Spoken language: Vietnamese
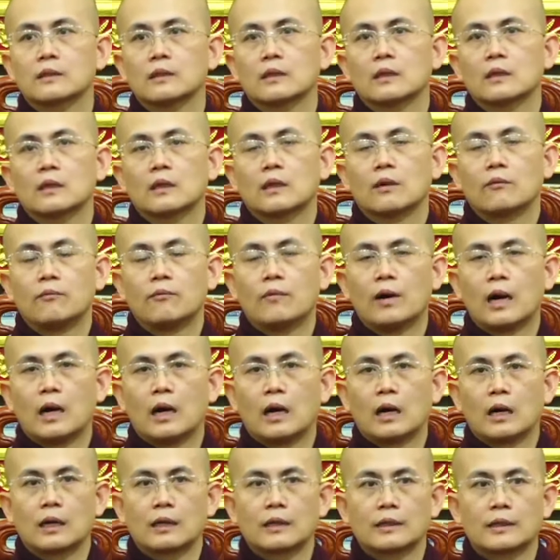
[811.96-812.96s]

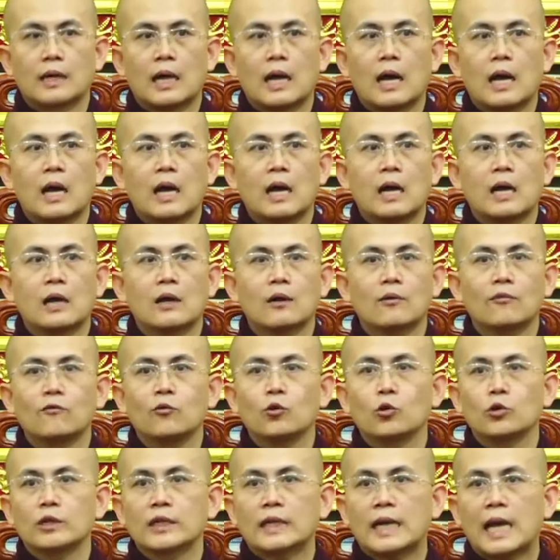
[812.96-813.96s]
và đã
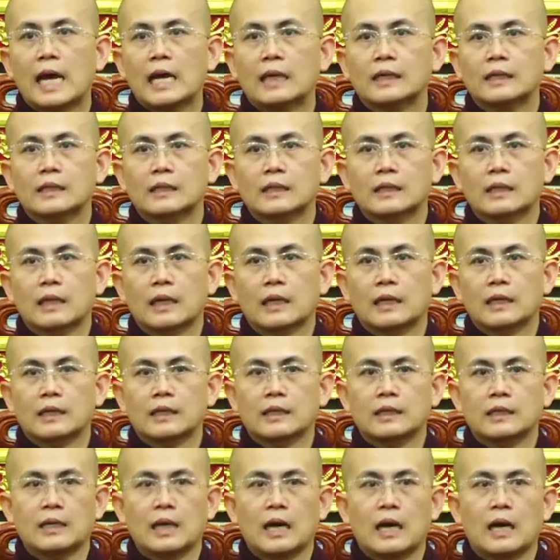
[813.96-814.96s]
vụn nát hay
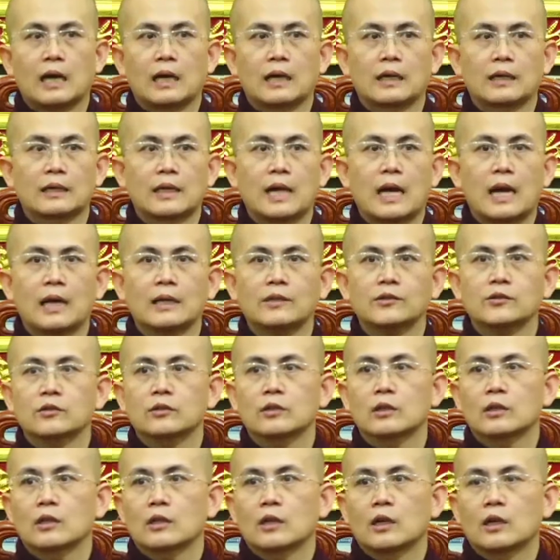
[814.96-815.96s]
là đã
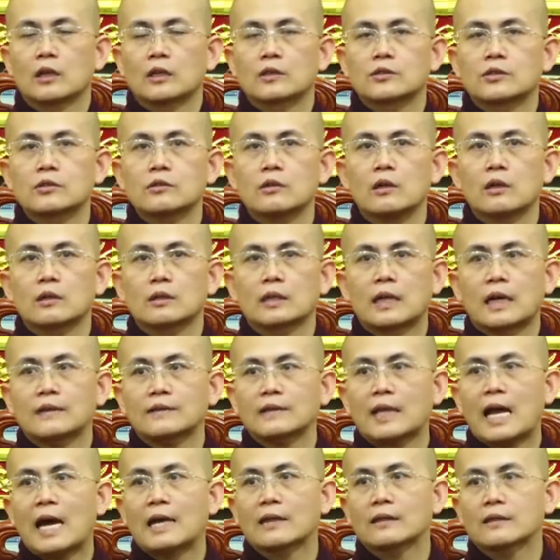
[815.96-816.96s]
à, xương đã
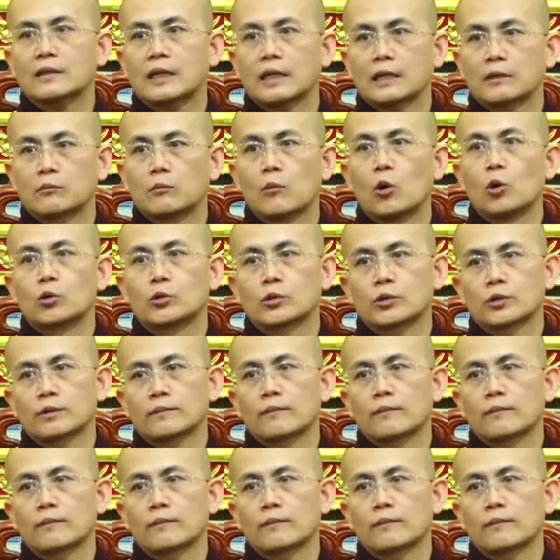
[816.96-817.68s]
tan thành bột